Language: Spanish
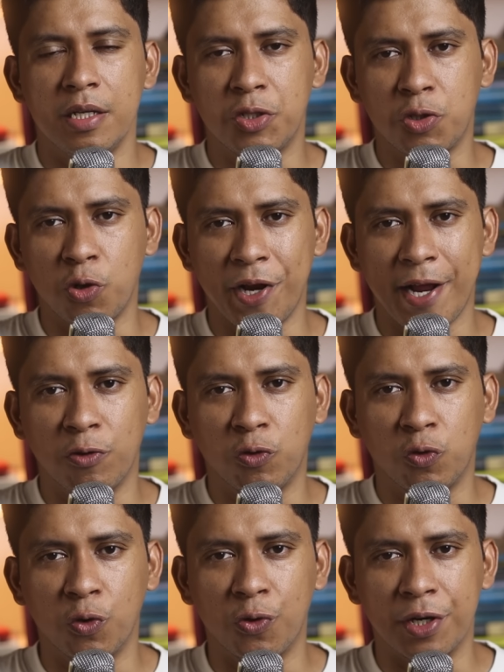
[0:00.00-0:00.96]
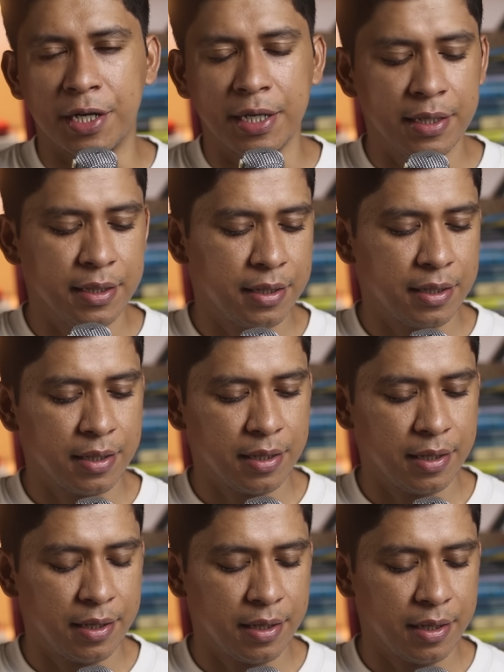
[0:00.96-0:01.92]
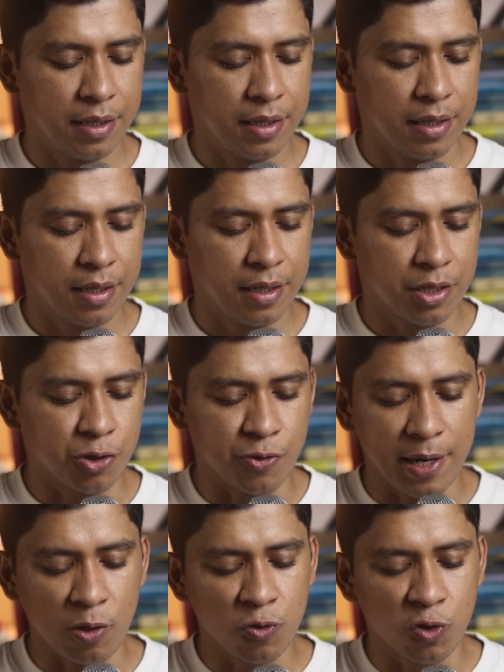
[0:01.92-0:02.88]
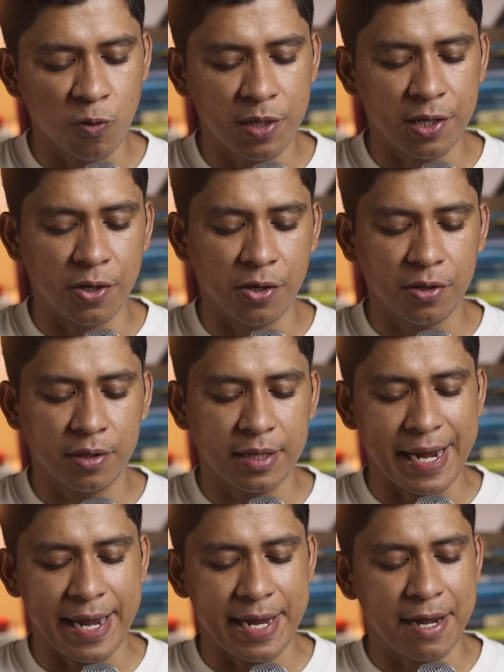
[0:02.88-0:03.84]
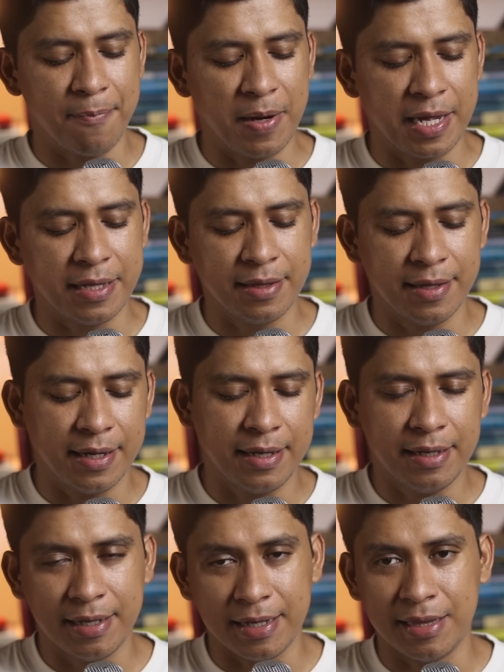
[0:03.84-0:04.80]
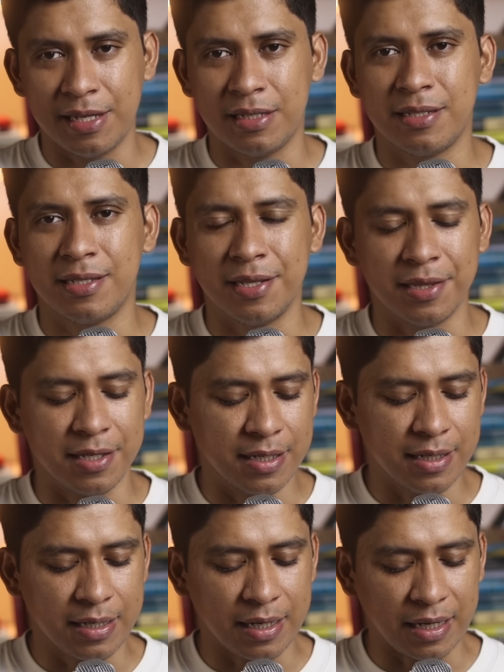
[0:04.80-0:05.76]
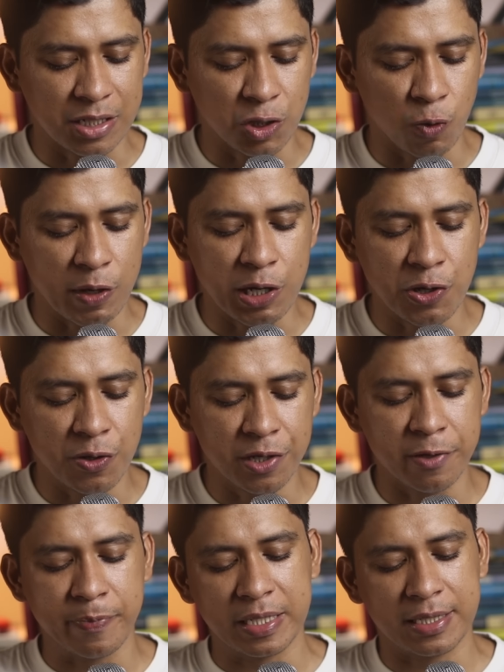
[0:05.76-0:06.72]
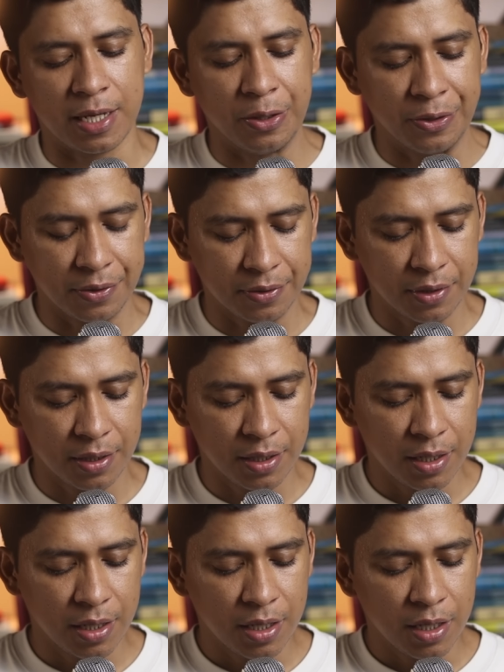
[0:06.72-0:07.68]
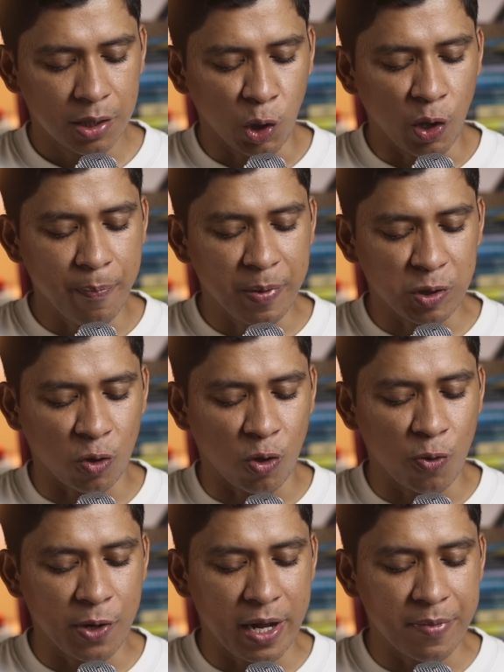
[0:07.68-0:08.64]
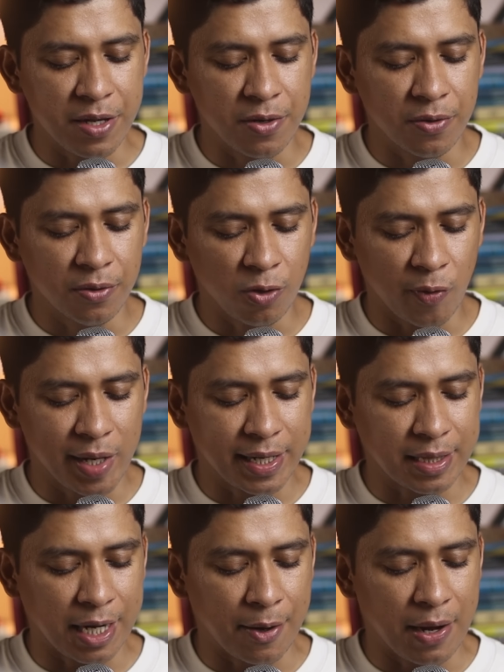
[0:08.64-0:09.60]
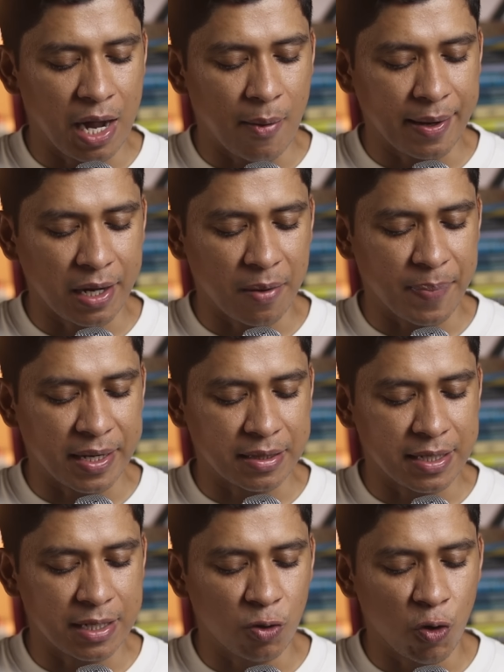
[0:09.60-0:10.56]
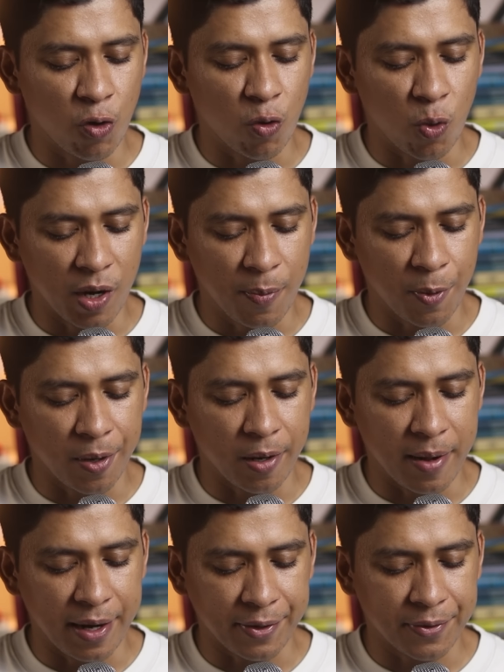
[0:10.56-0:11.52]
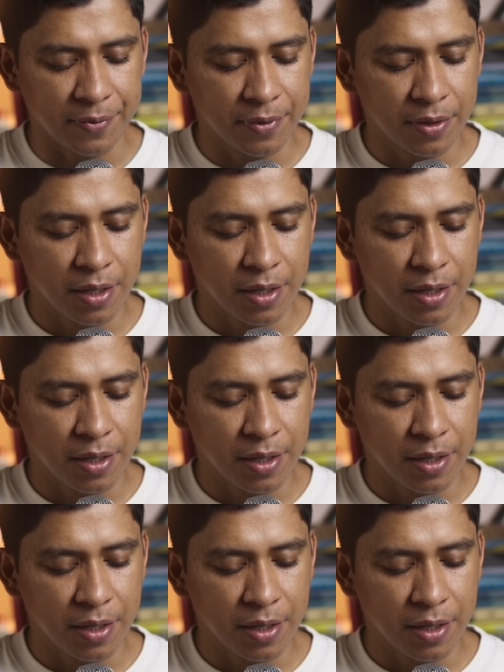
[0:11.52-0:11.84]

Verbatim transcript: Historia nocturna. Yo era consumidor de aquella planta que te hace sentir risueño y pensador. Todo empezó con un amigo con el que trabajaba repartiendo yogures por el barrio.